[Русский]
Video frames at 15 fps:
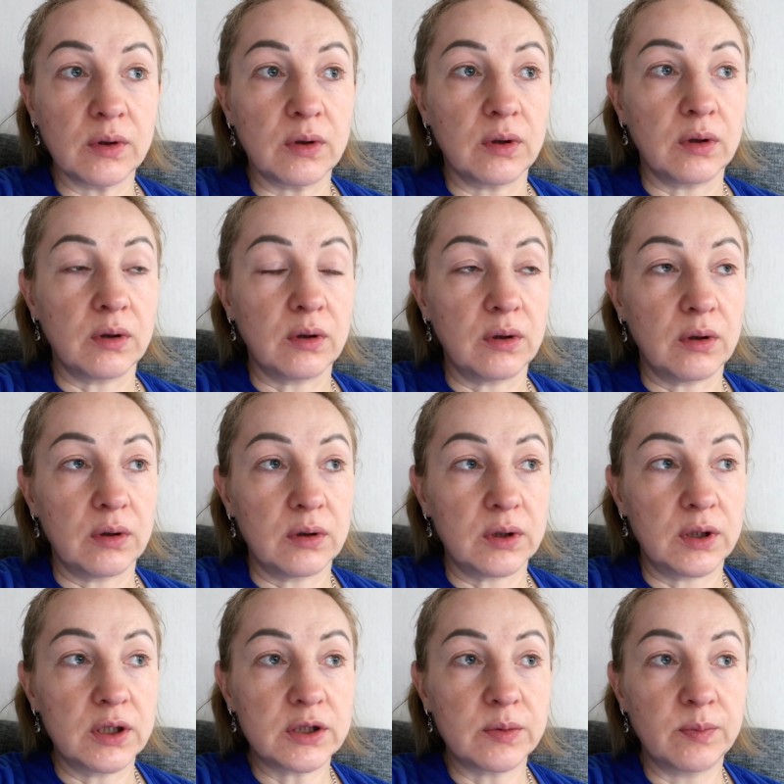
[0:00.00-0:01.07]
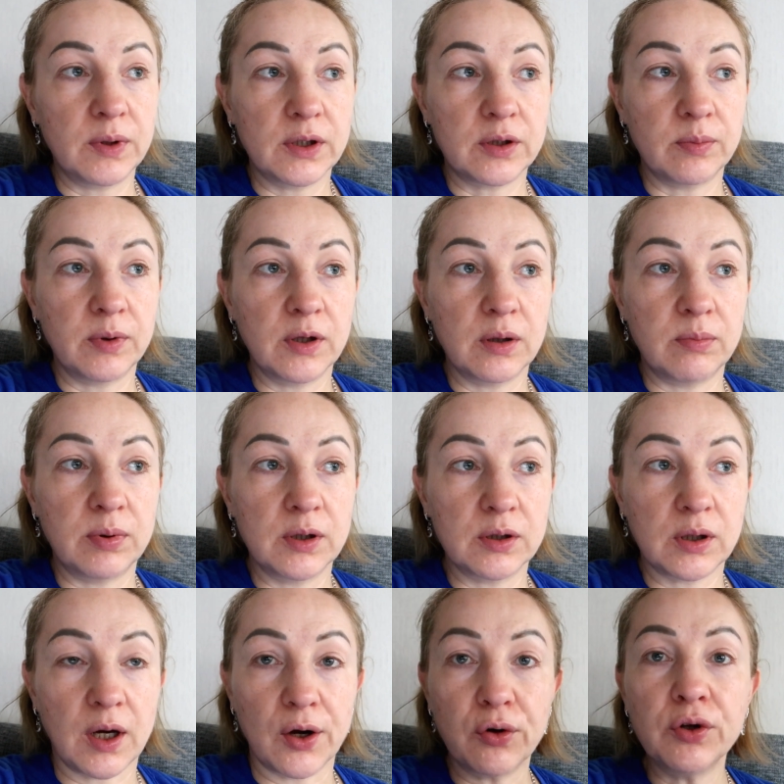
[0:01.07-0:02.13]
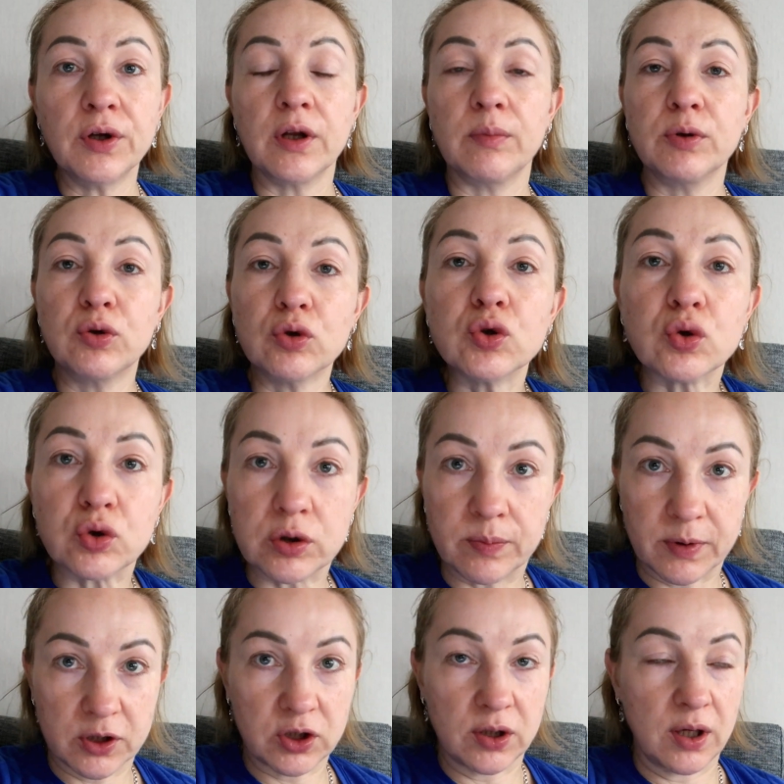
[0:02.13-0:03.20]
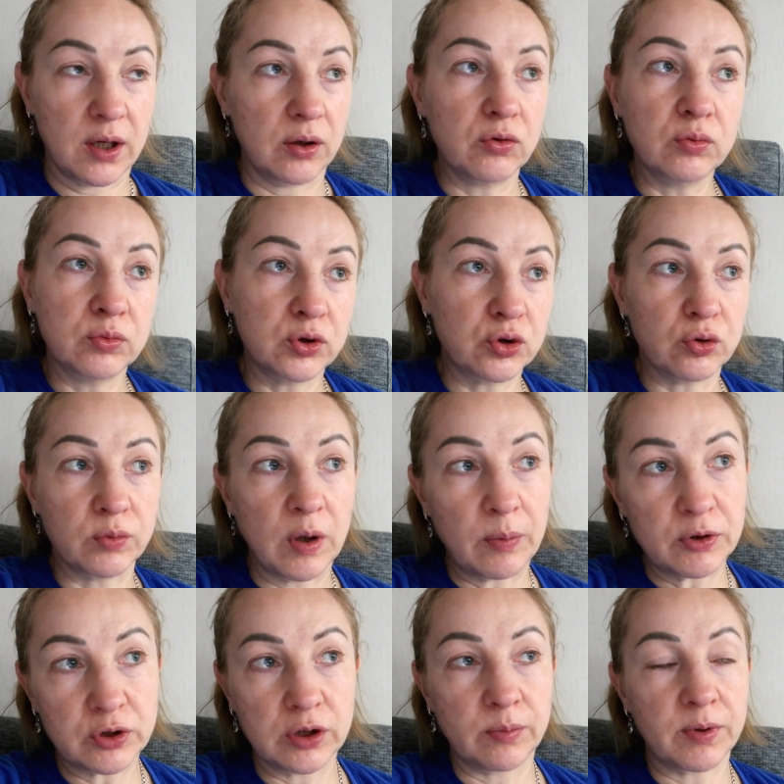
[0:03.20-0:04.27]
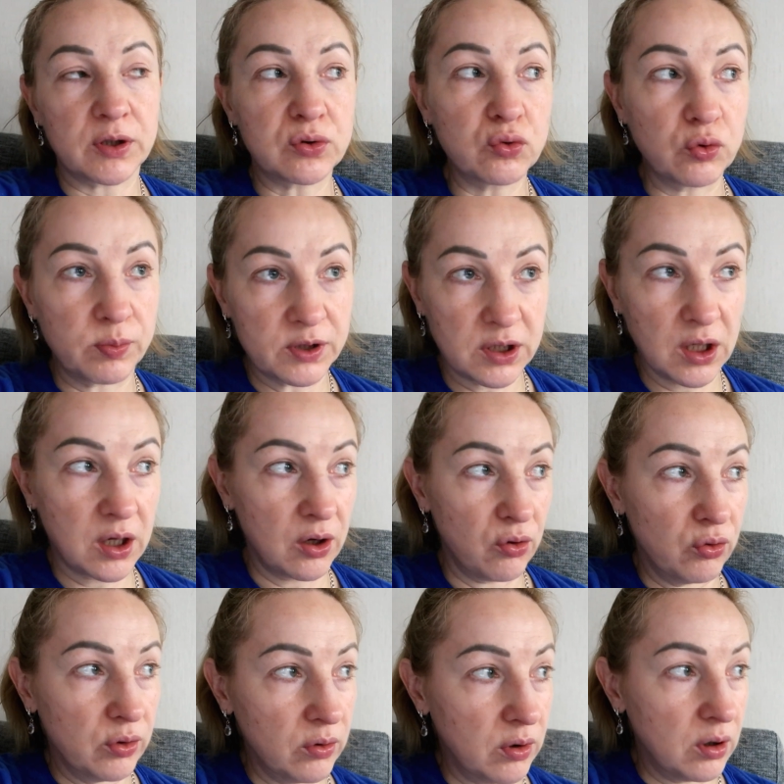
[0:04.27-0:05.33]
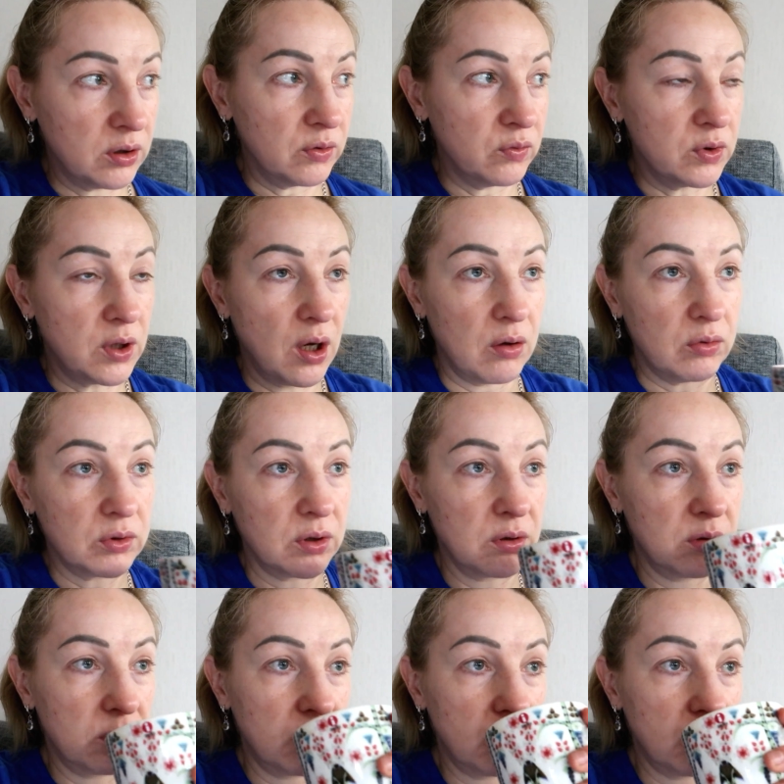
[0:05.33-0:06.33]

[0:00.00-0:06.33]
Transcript: Э, если бы это была бы корона, она бы тоже уже прошла. Я думаю, что у меня просто на простуду пошла корона. Как-то вот так вот